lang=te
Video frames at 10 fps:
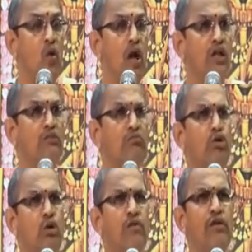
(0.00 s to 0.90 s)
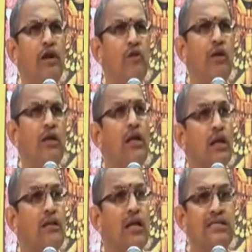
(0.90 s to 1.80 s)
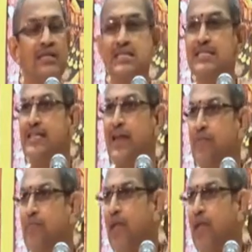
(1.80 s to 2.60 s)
ఒక అద్భుతమైనటువంటి గ్రంథరచన చేశారు